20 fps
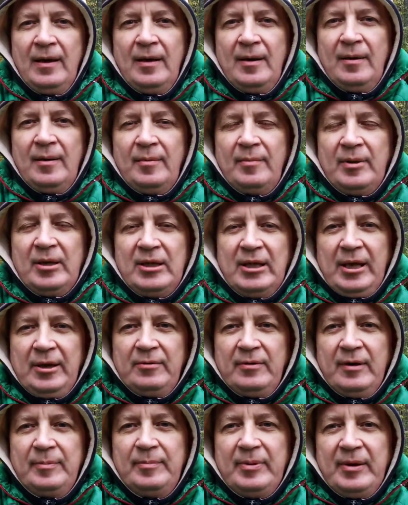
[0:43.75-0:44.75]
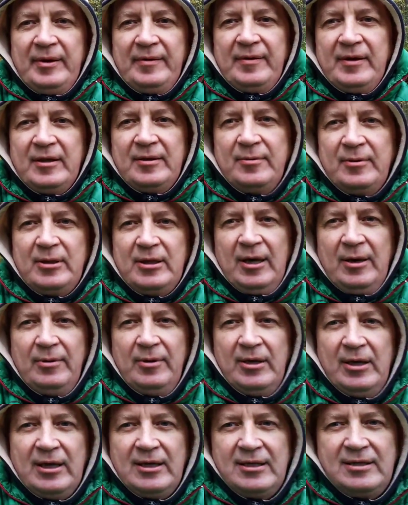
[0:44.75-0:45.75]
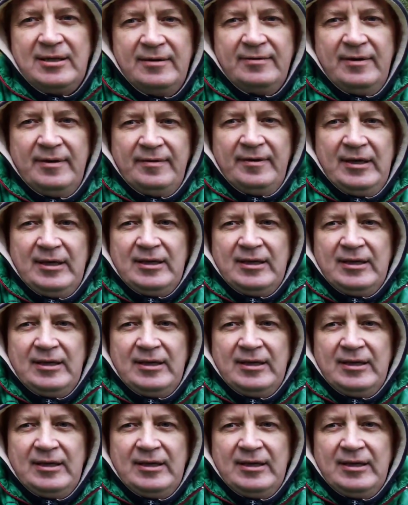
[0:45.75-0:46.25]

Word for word: Передаю вам привет. Вот такой красивый вид